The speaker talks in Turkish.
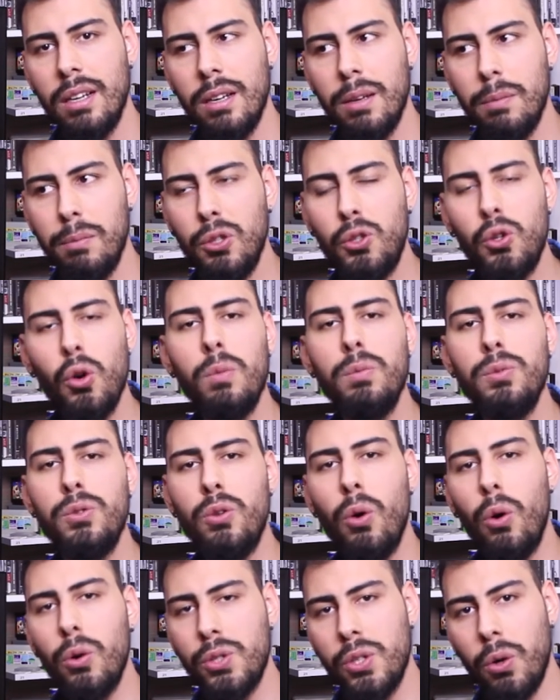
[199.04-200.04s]
Birçoğumuz
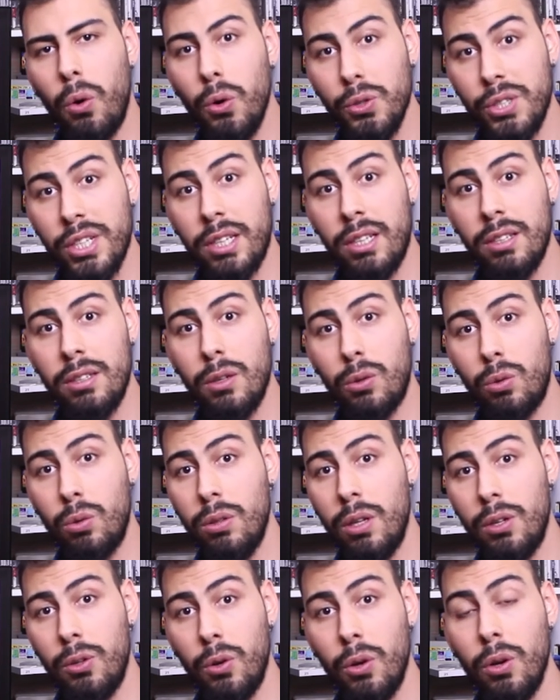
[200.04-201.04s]
da o, o şekilde
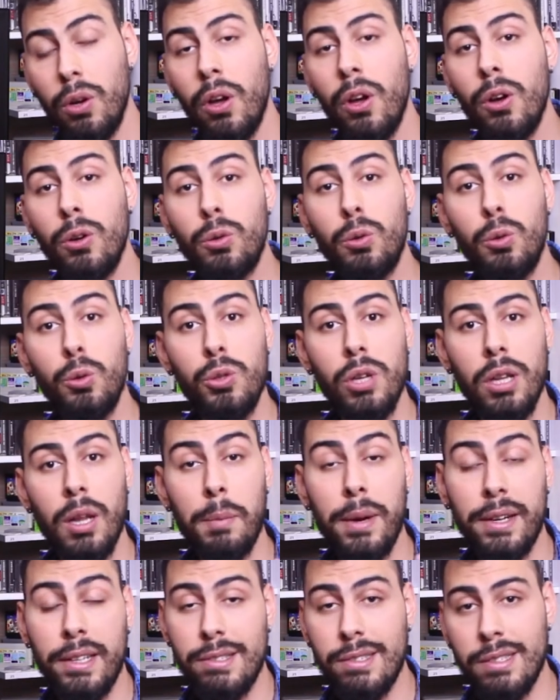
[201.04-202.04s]
kullanıyor.
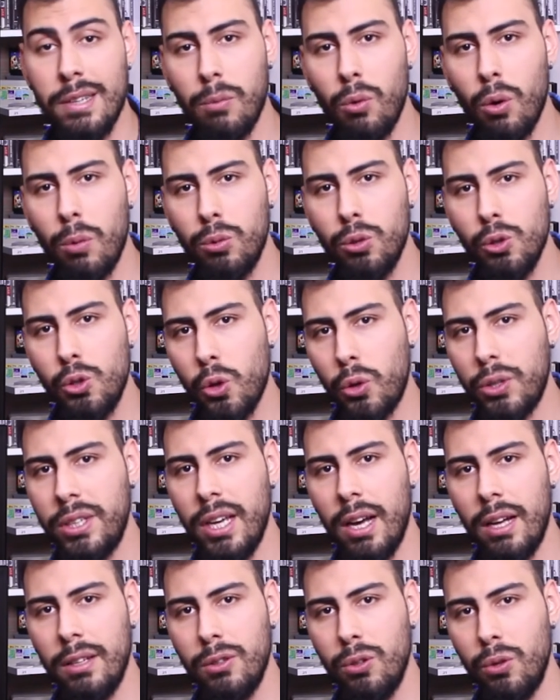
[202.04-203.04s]
Kurcalamak istemiyor. Bunu çok
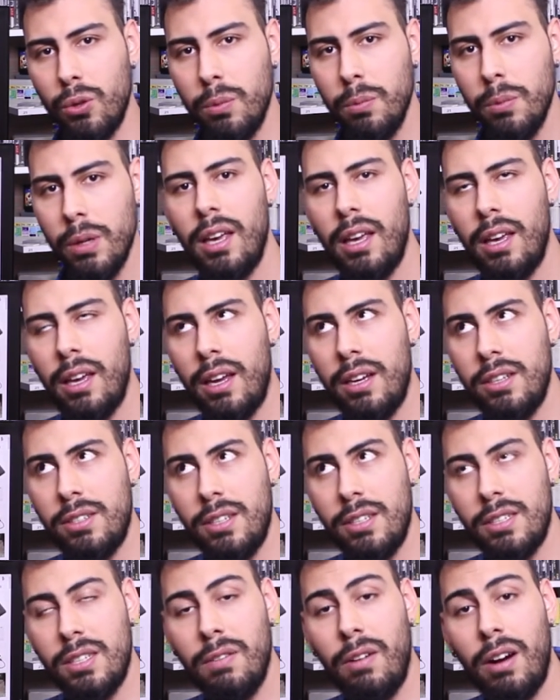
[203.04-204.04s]
iyi anlıyorum.
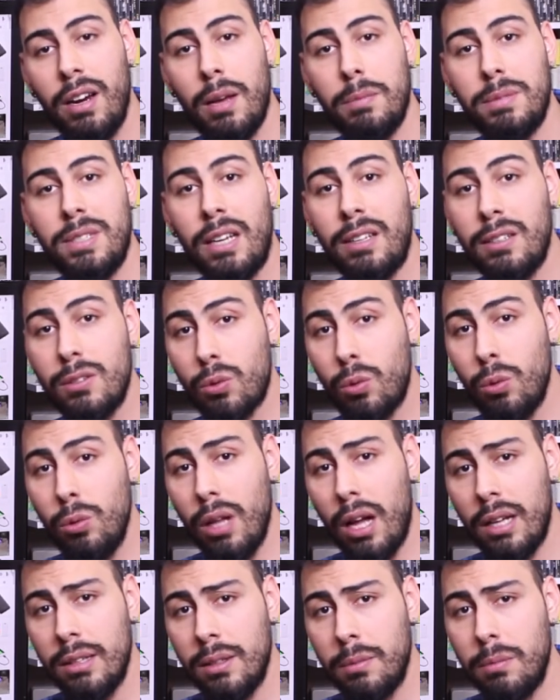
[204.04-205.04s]
HTC One M8
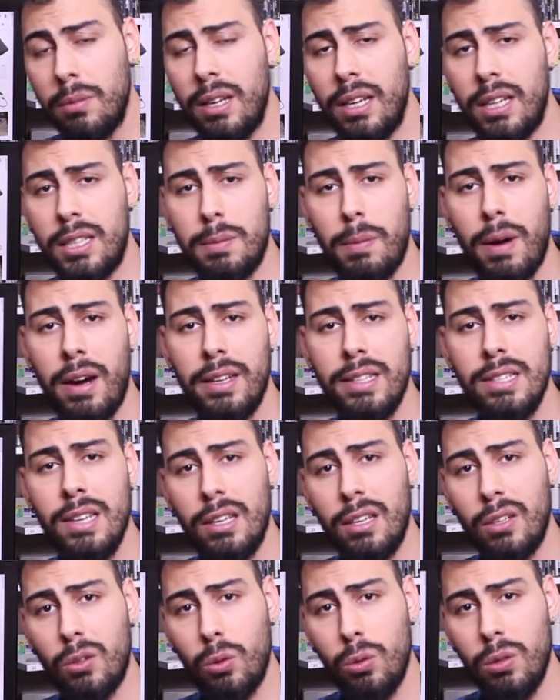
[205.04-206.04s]
kullandım. Xperia
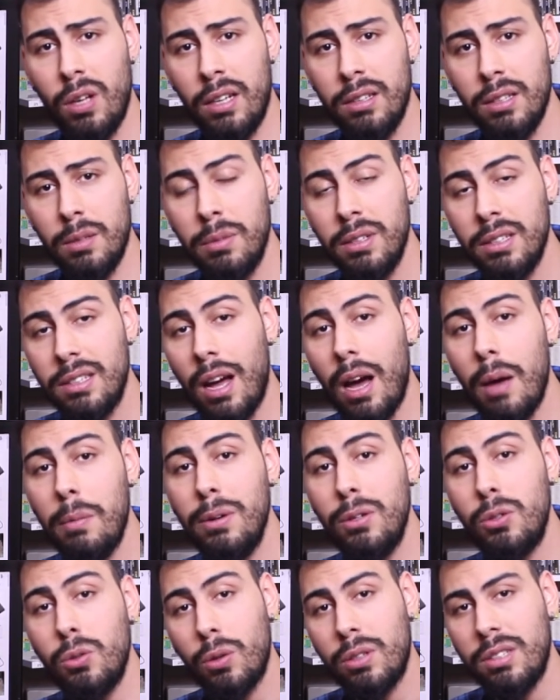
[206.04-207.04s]
Z2 kullandım. Daha
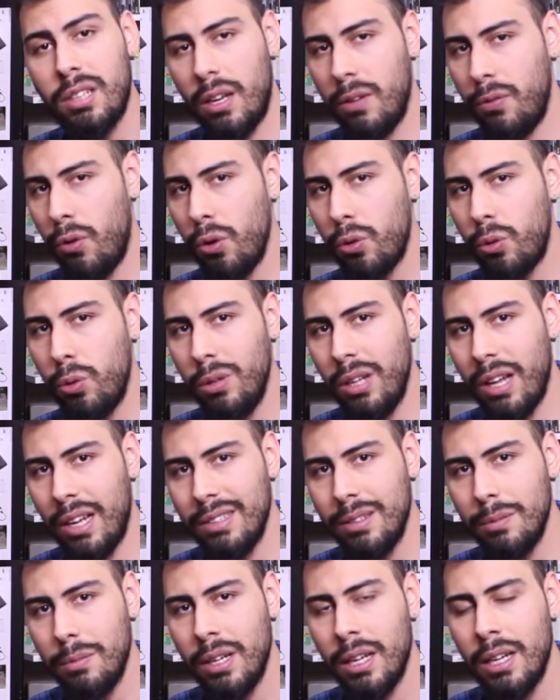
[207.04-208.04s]
birçok telefon
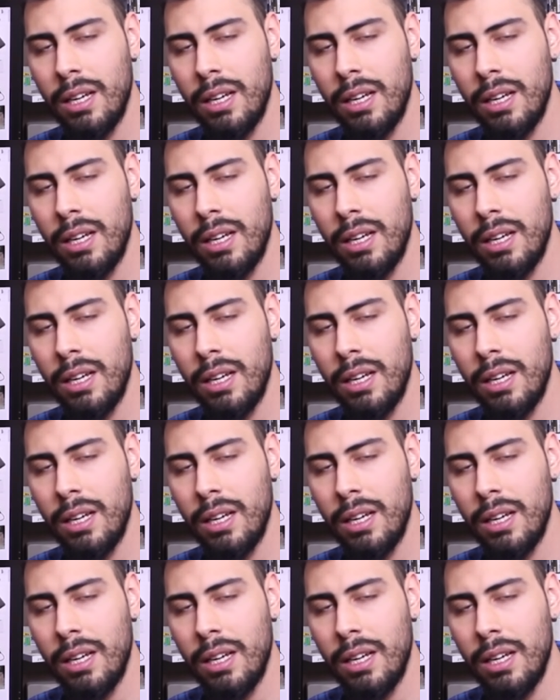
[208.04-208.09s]
kullandım.